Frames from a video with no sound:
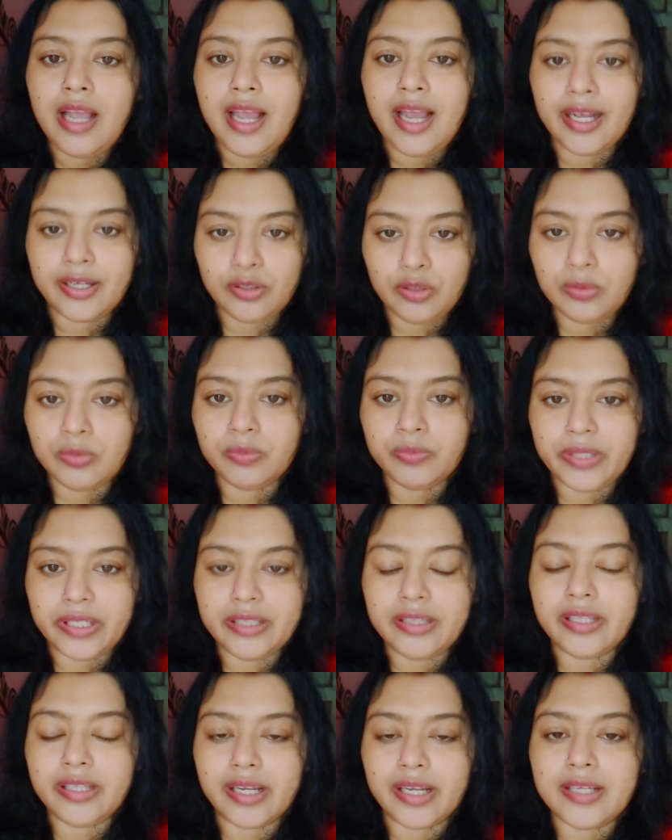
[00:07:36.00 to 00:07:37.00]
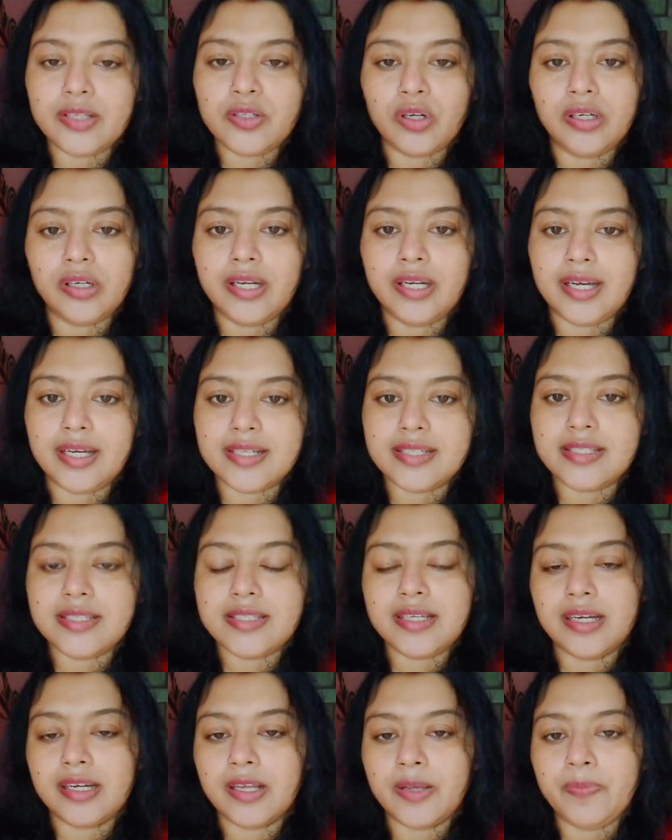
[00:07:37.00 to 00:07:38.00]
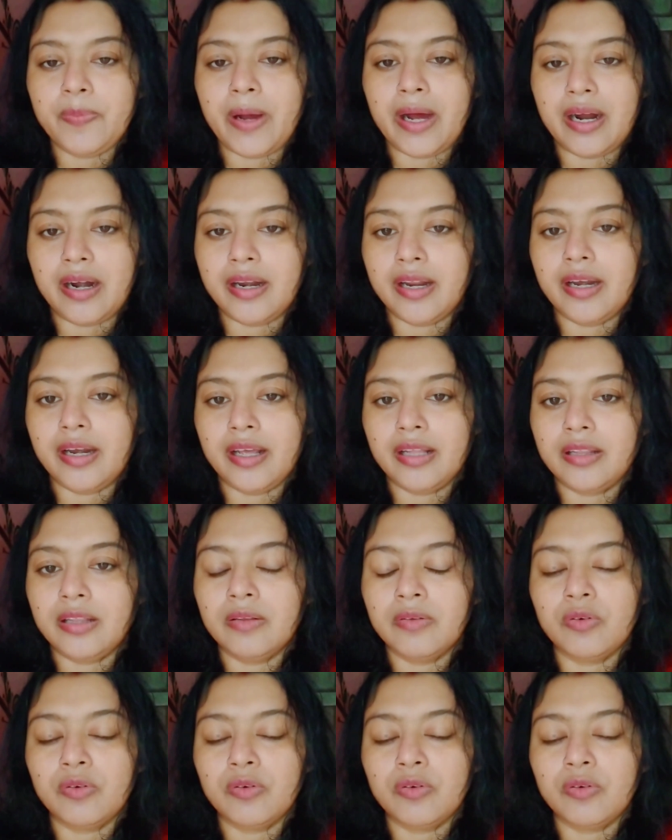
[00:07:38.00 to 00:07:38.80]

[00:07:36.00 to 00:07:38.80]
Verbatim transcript: একদম এর থেকে জলটা আসছে আর কি পাহাড়ের এর